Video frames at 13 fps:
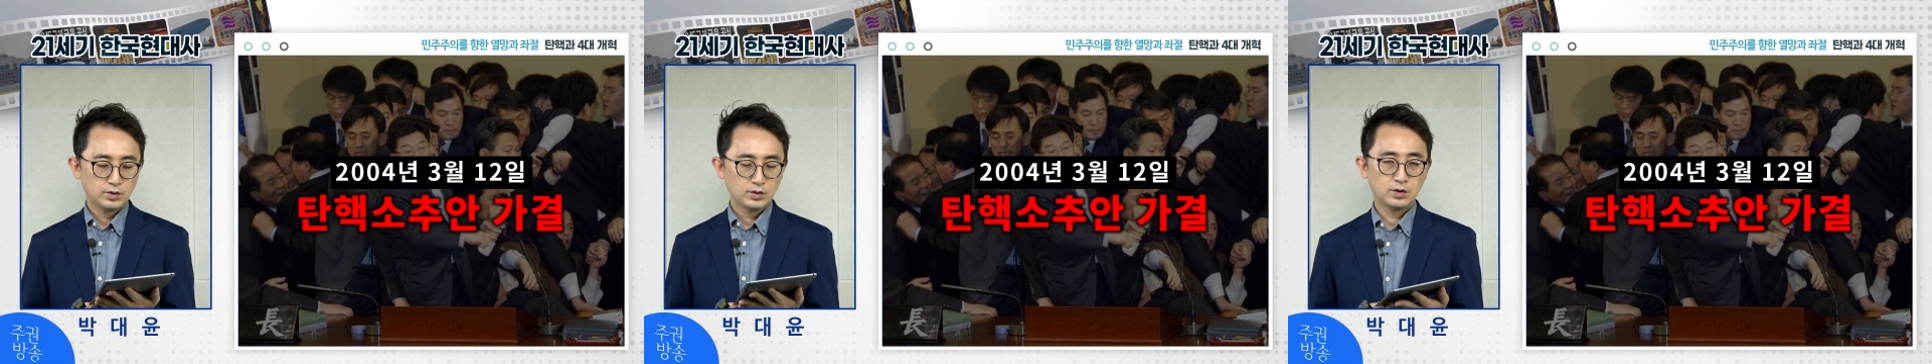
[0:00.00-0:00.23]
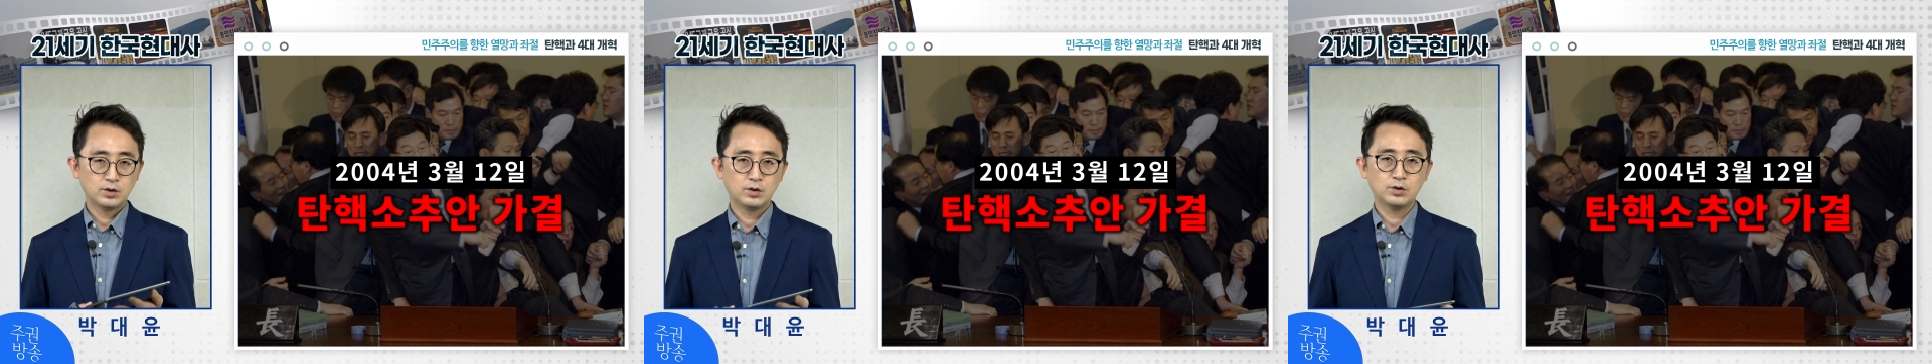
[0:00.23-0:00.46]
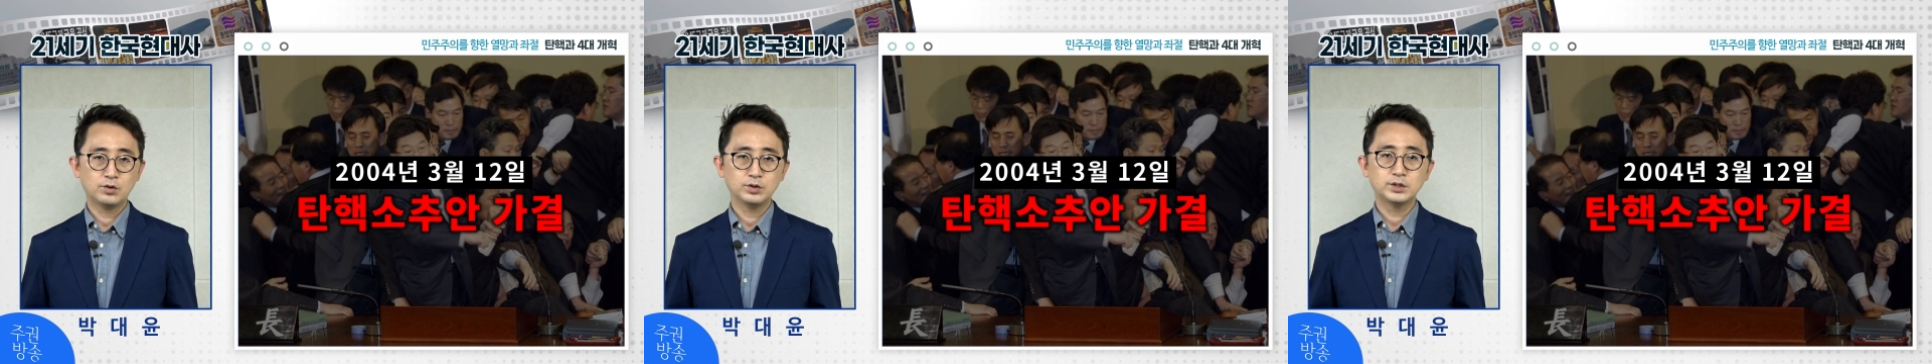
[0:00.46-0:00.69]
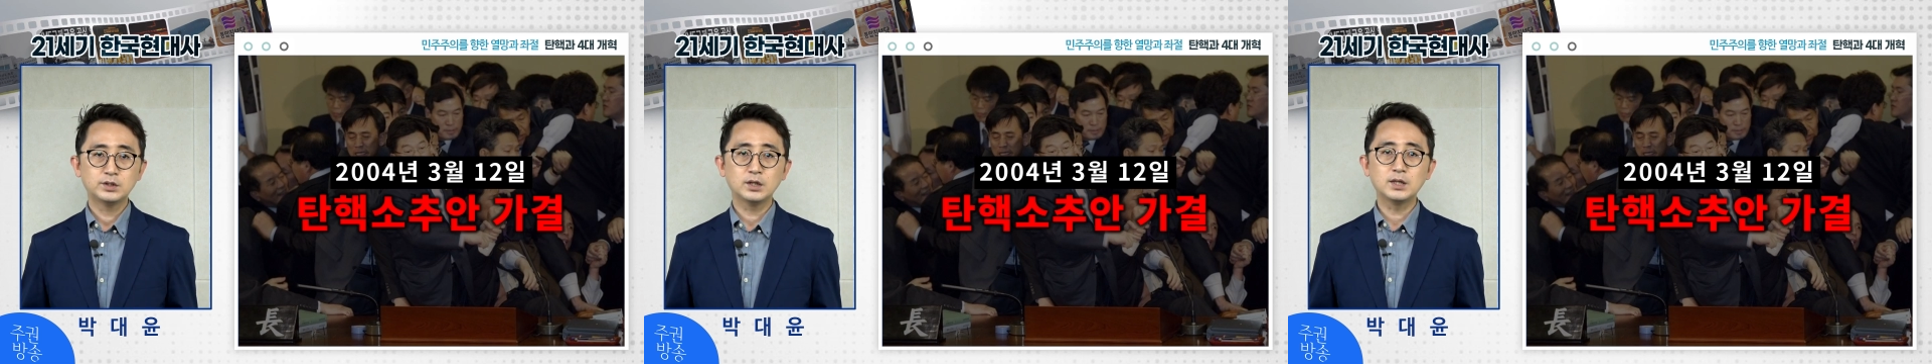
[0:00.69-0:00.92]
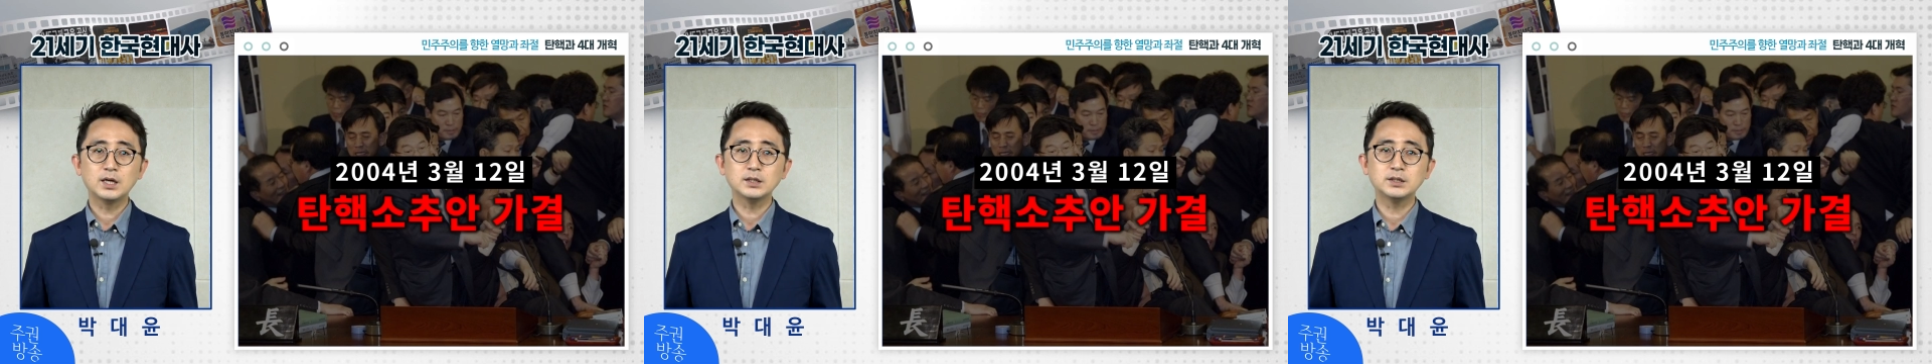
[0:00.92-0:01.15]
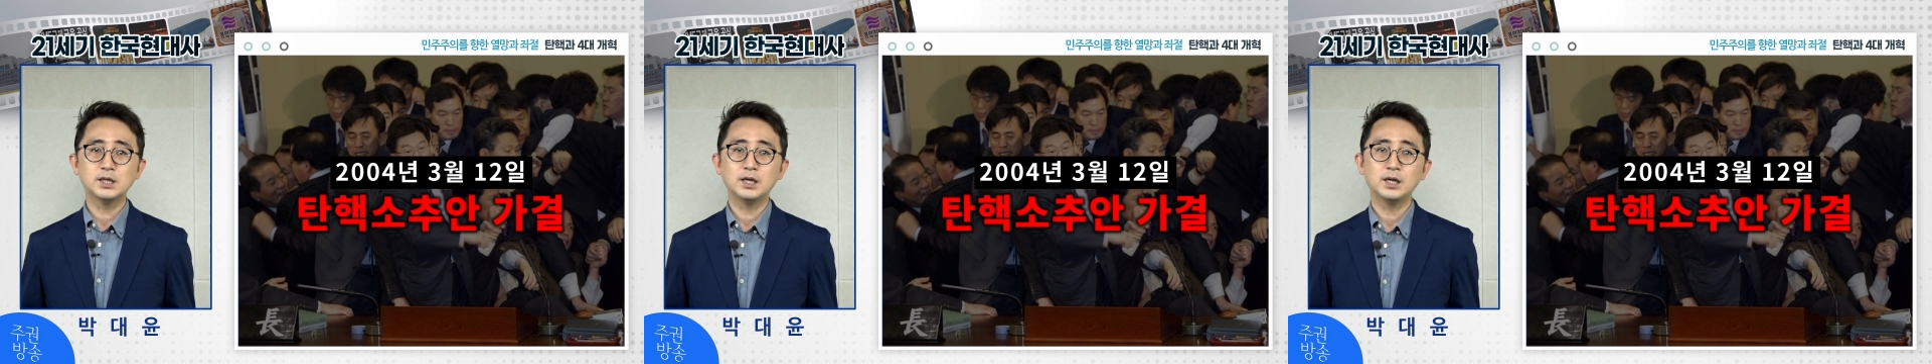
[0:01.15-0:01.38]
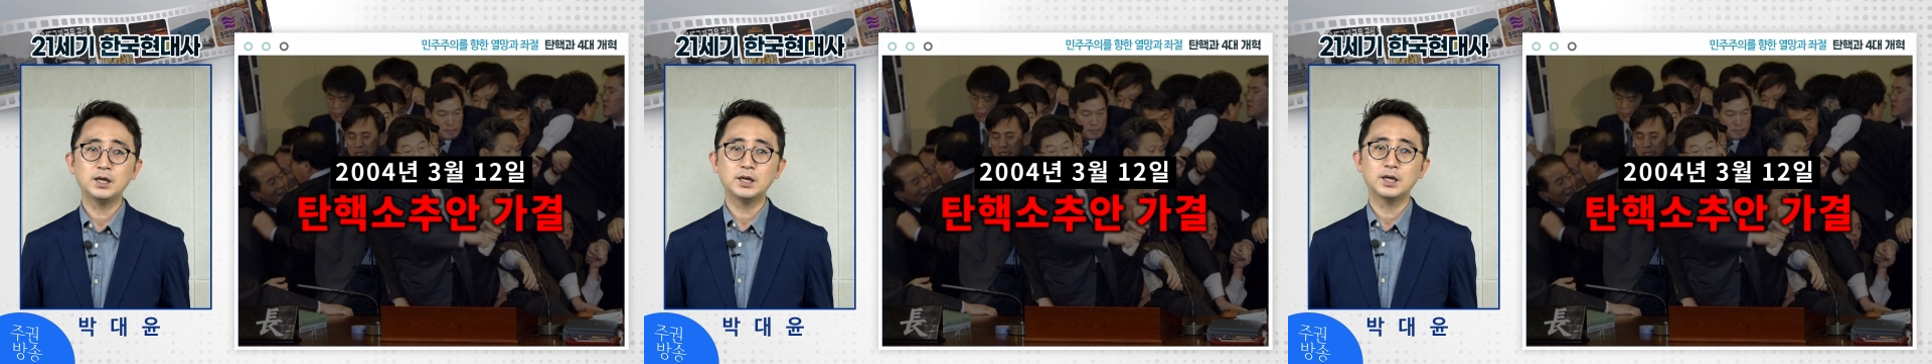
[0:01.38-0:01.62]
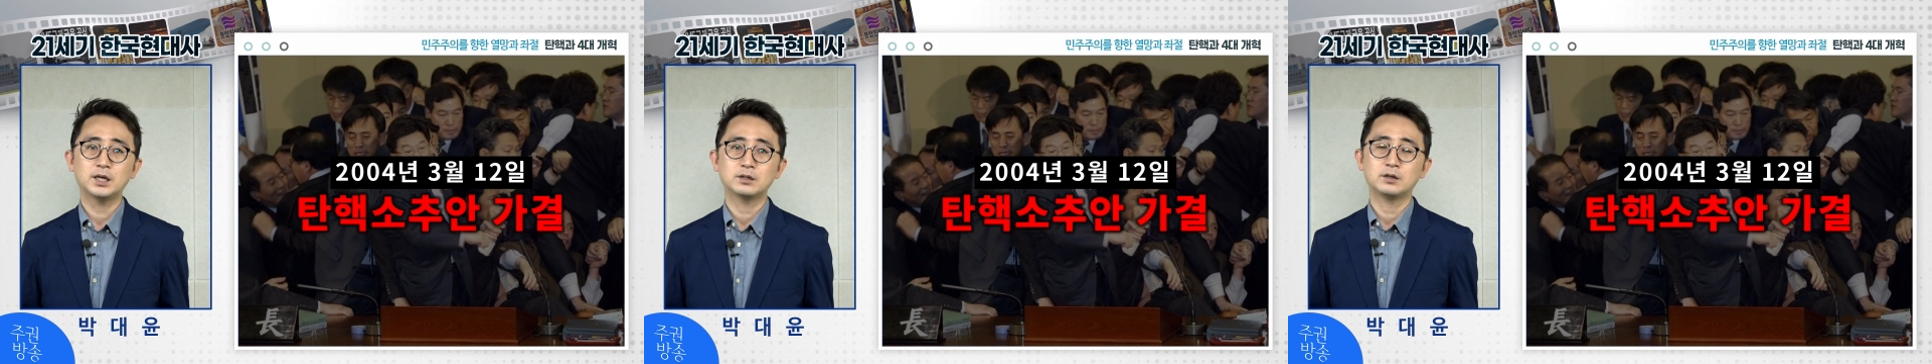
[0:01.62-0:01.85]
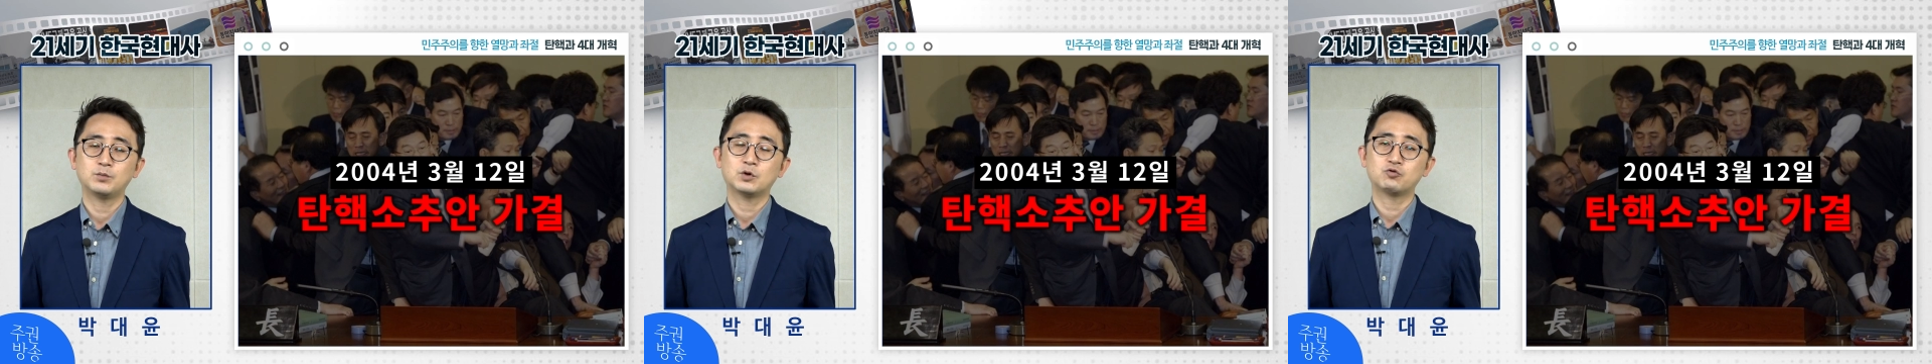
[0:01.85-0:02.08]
어, 이때 당시에 그러면